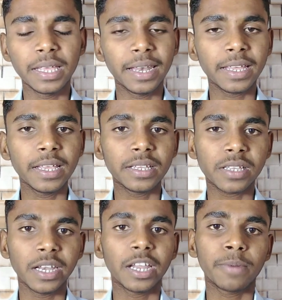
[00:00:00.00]
यानी कि
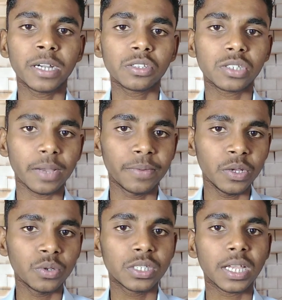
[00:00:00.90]
क्लिक वेट तो
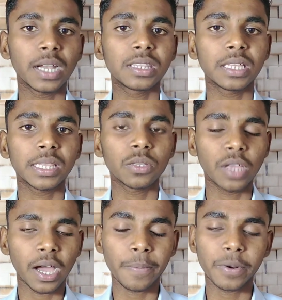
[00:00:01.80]
सभी यूज़ करते हैं तो
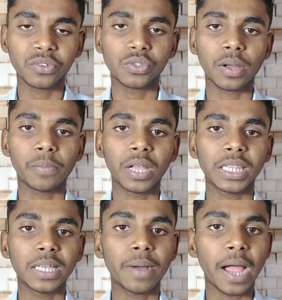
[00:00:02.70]
यहाँ पर दोस्तों आपको
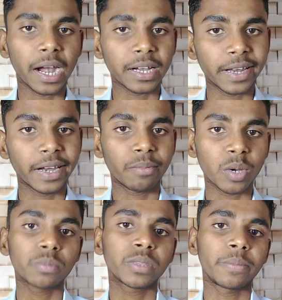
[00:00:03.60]
एकदम
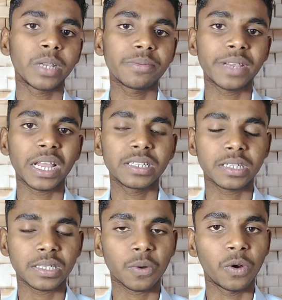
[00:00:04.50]
एट्रैक्टिव थंबनेल बनाए
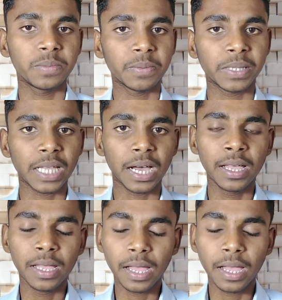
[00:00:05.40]
जिससे कोई भी बंदा